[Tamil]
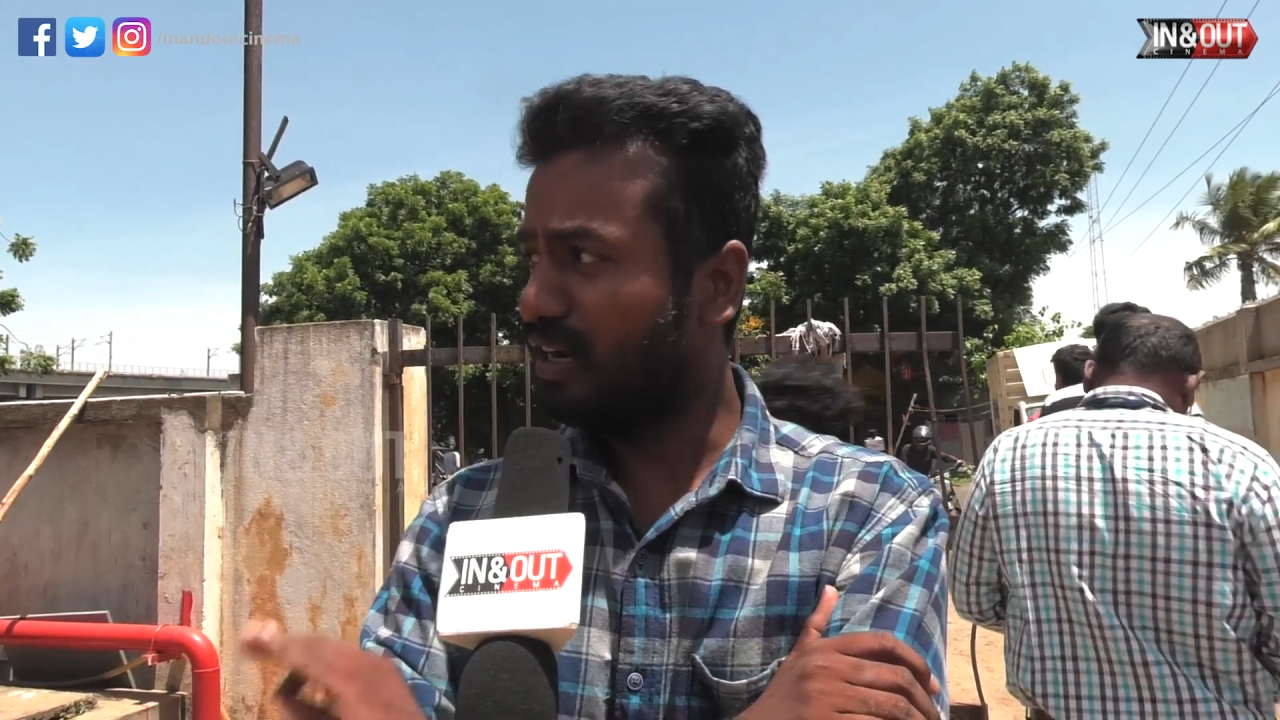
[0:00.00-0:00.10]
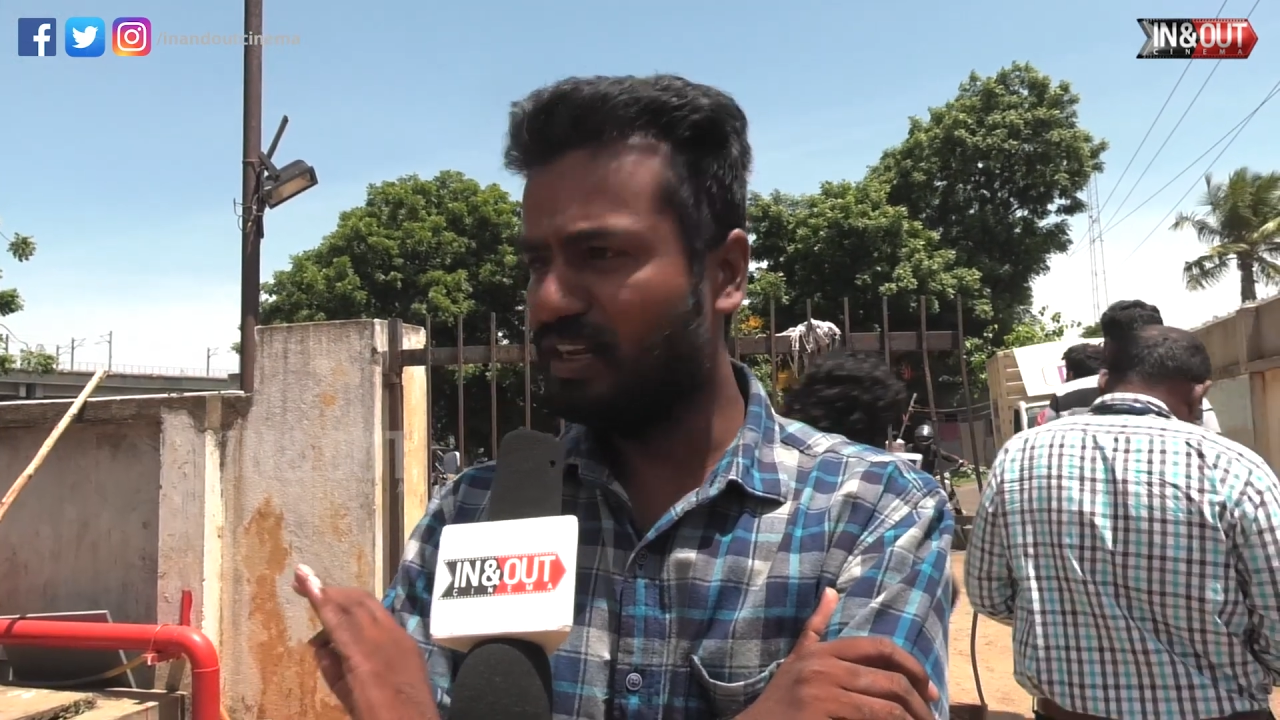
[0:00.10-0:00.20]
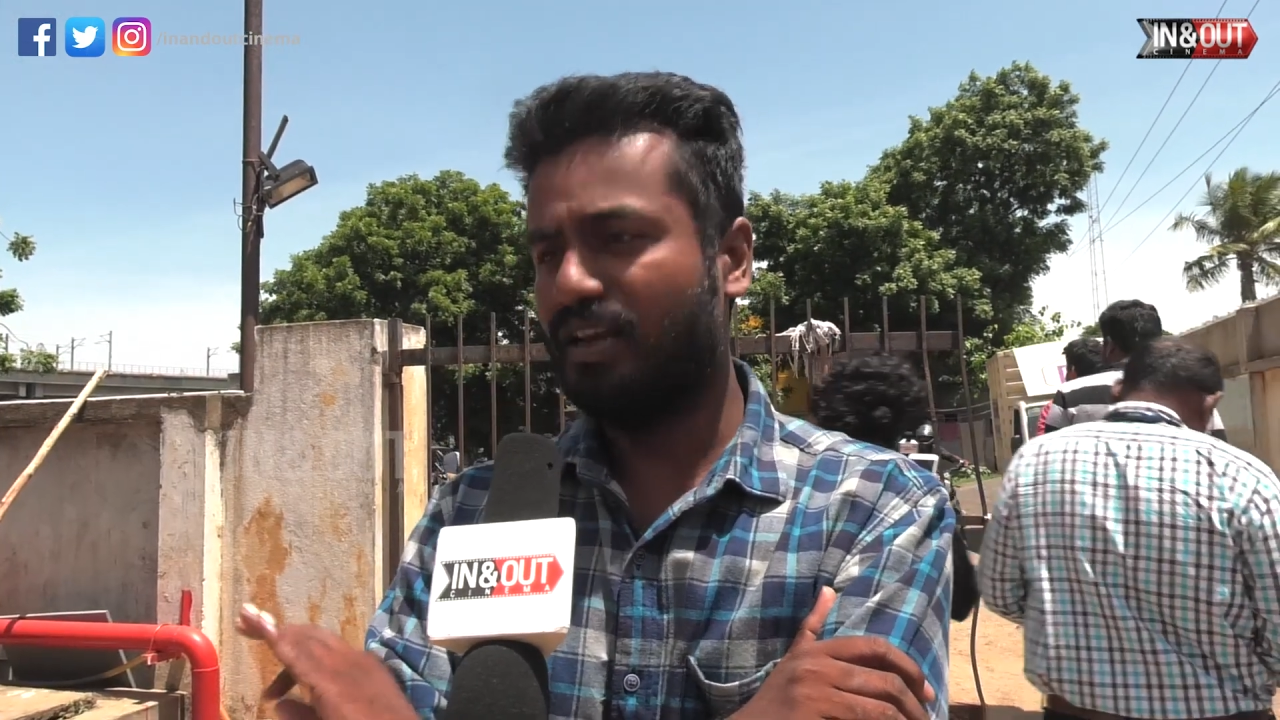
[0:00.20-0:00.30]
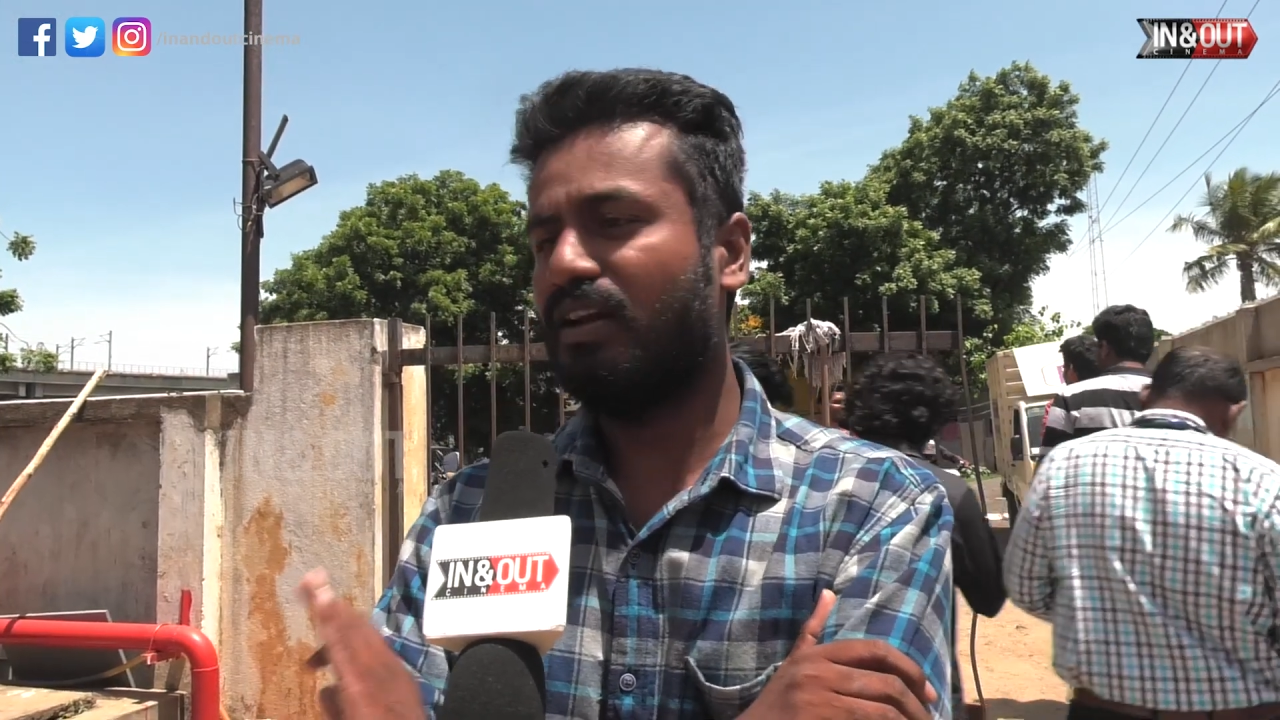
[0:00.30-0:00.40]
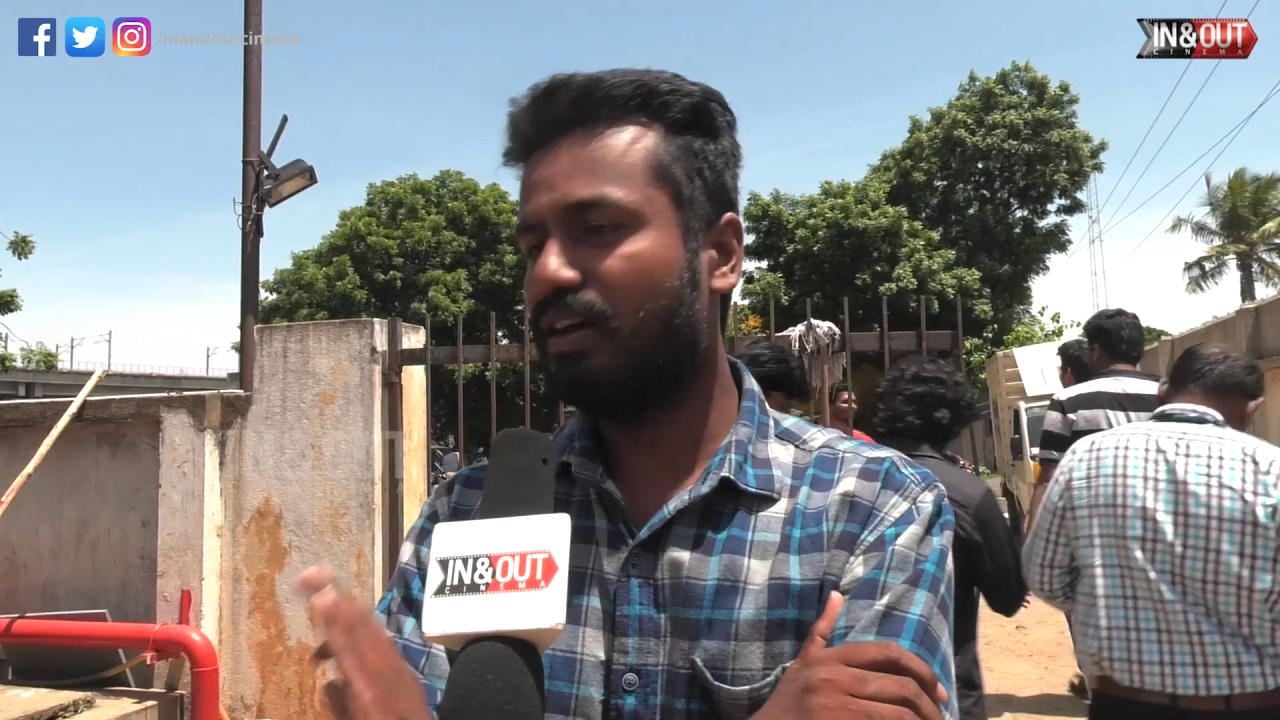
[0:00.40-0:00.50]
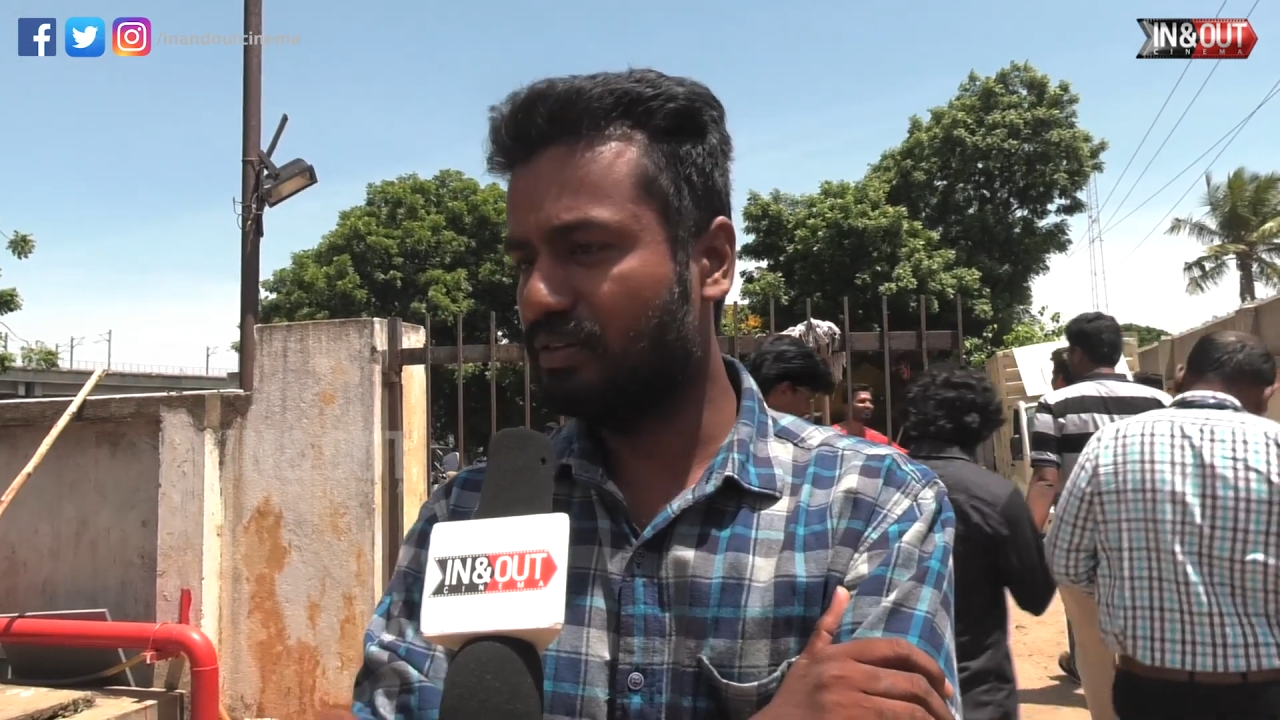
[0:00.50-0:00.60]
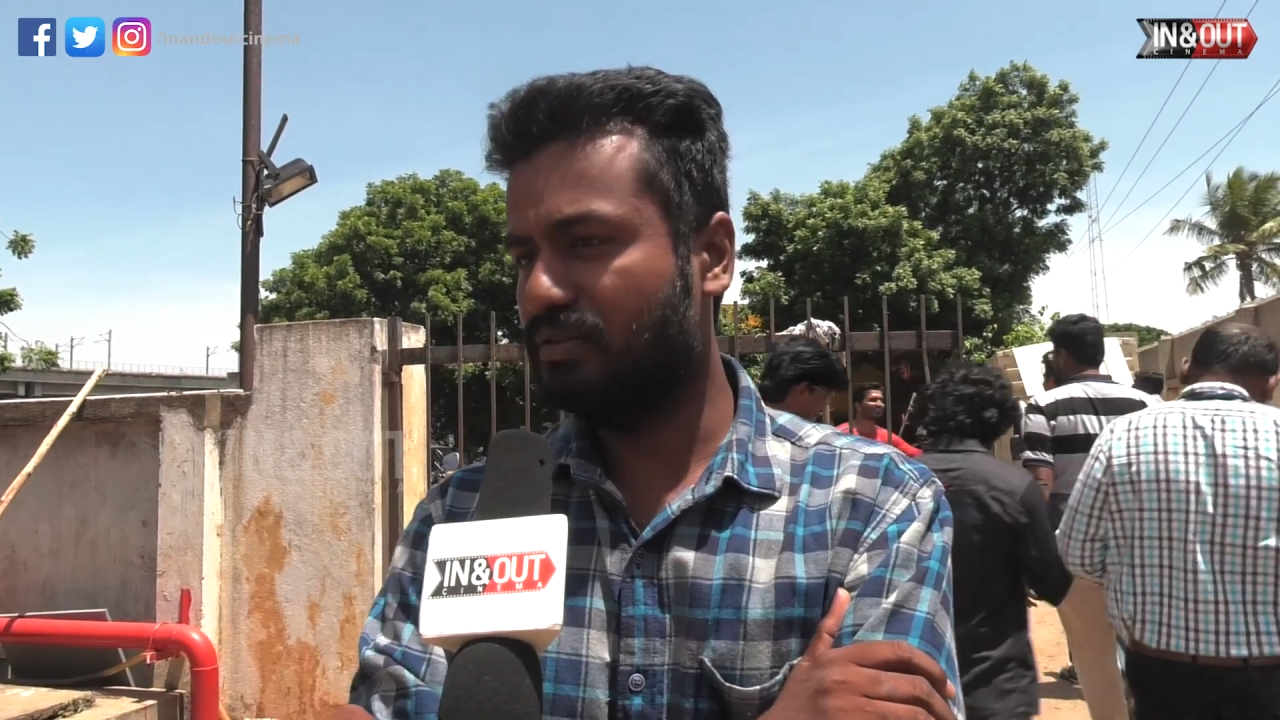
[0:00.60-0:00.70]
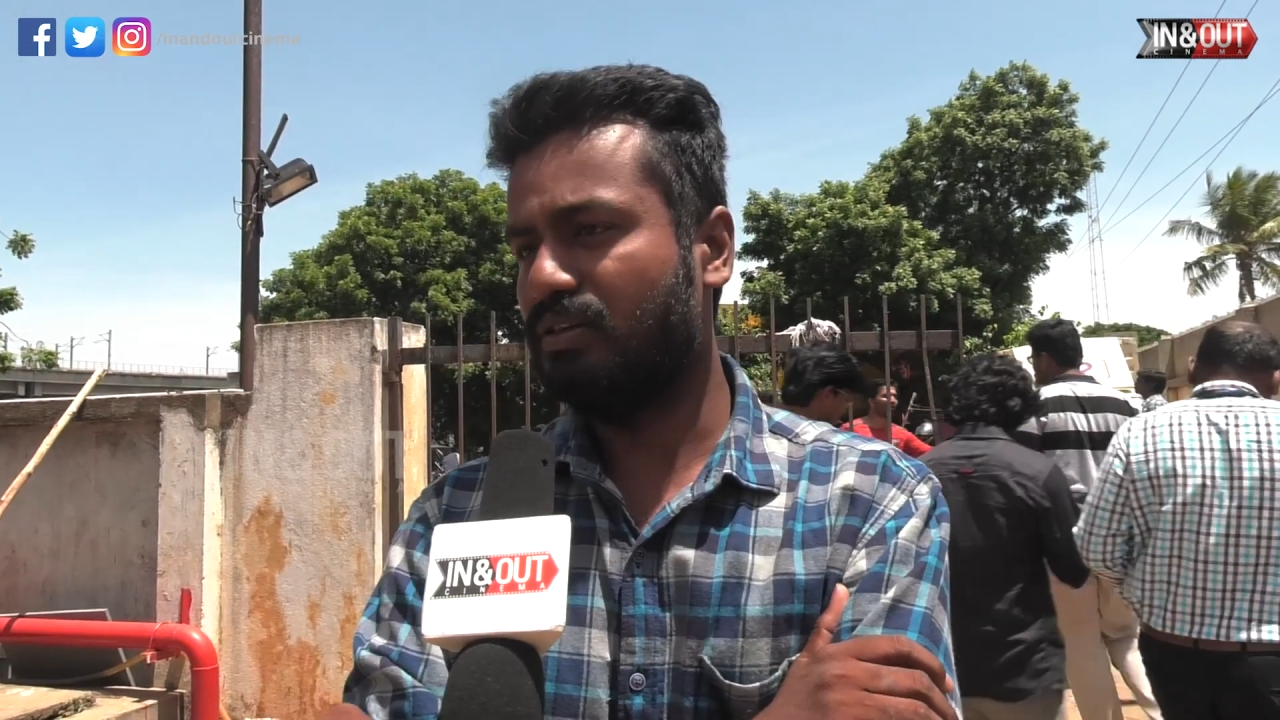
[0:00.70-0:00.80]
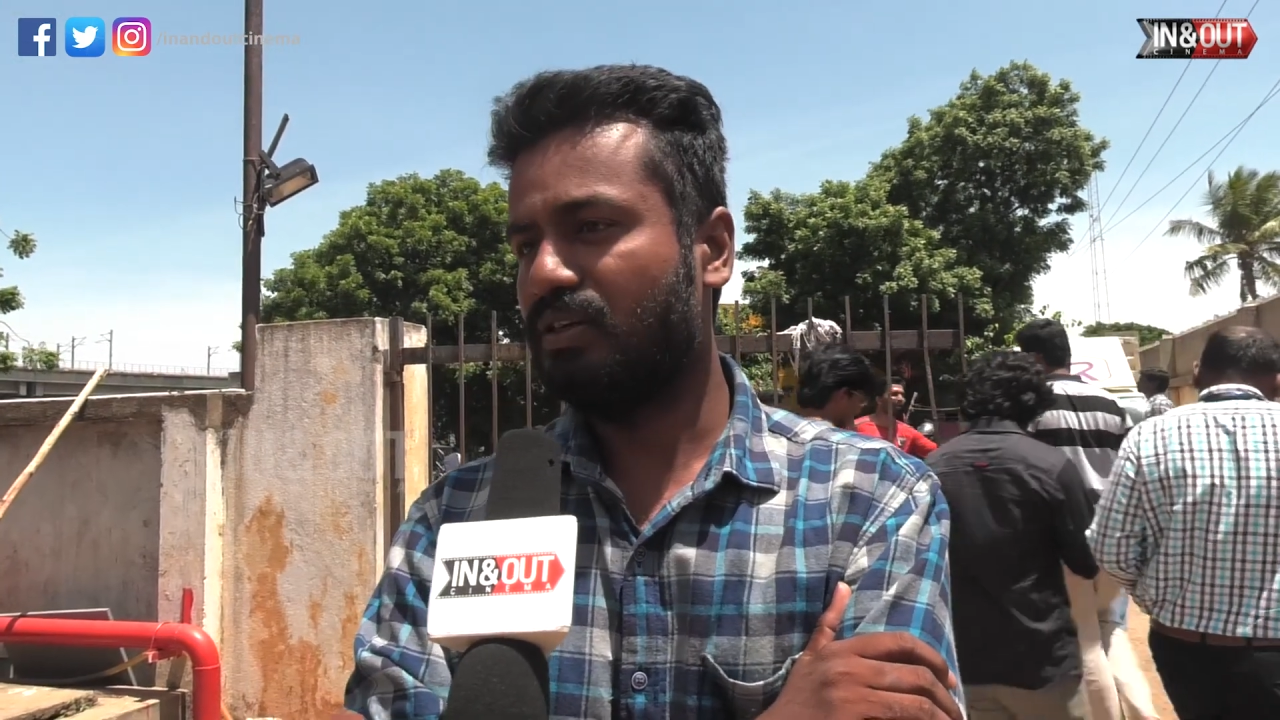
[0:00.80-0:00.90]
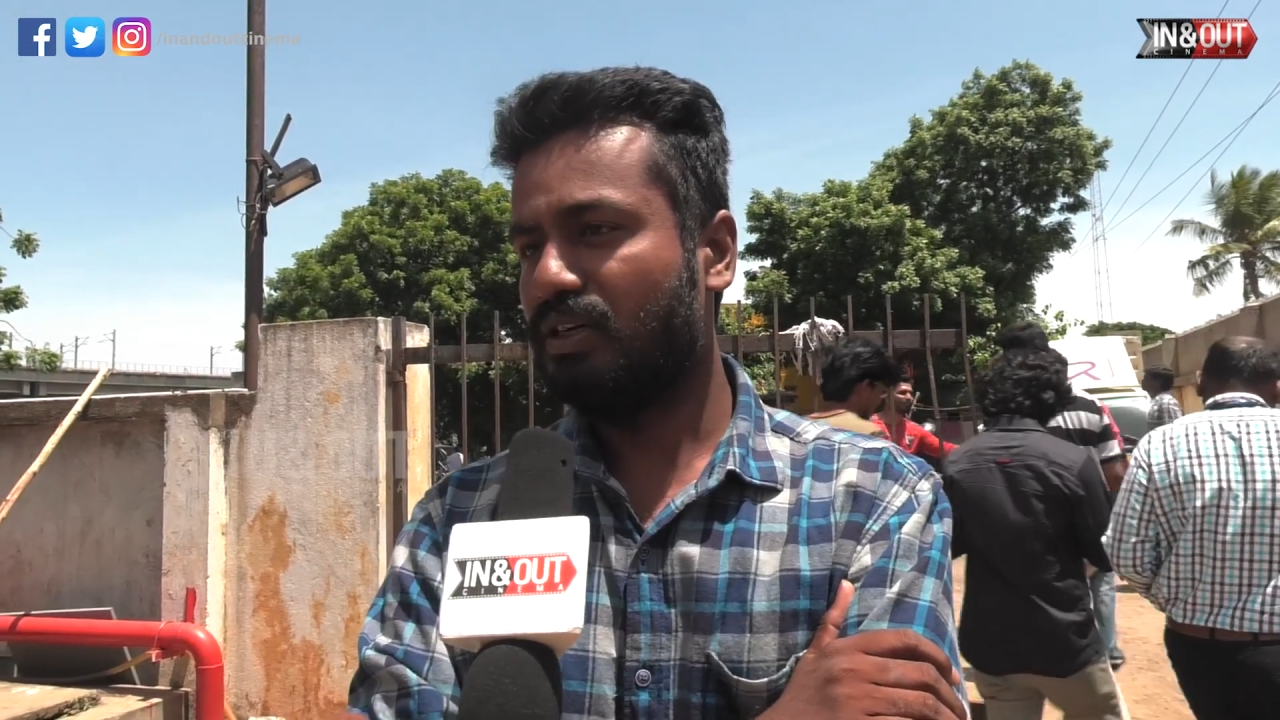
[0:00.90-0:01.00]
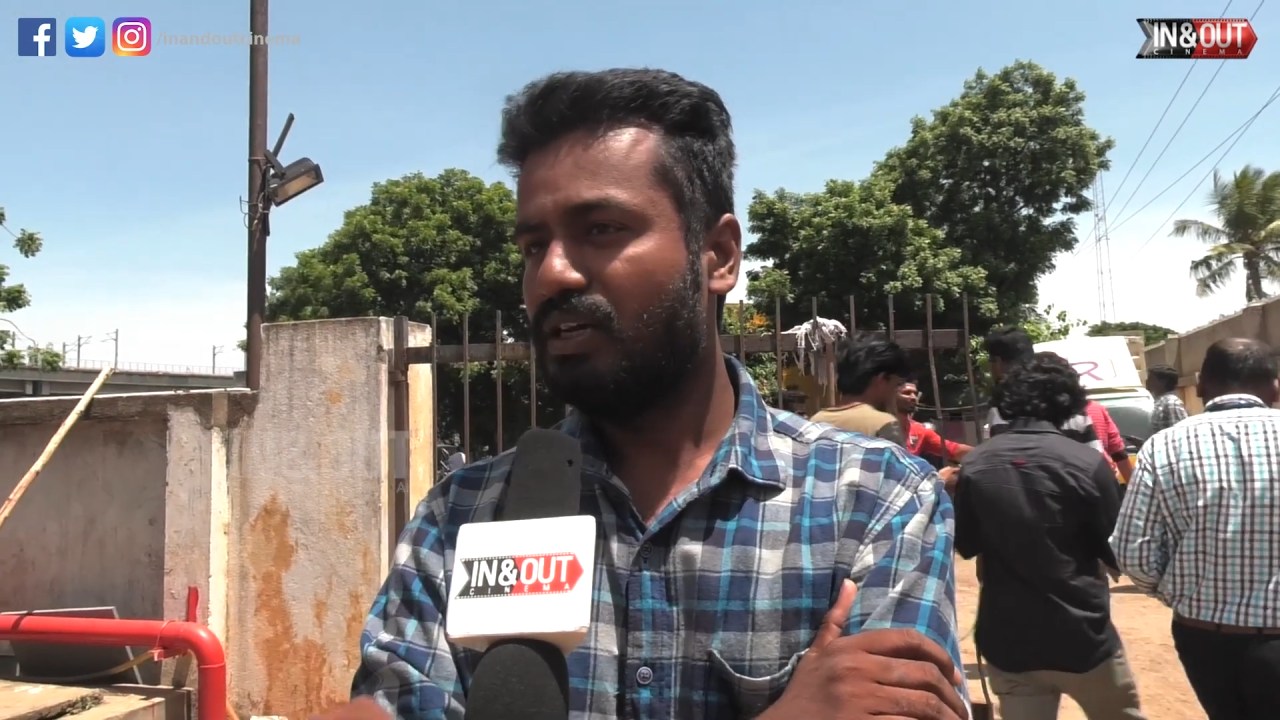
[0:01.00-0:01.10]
ஆனால் நல்லா இருக்கும்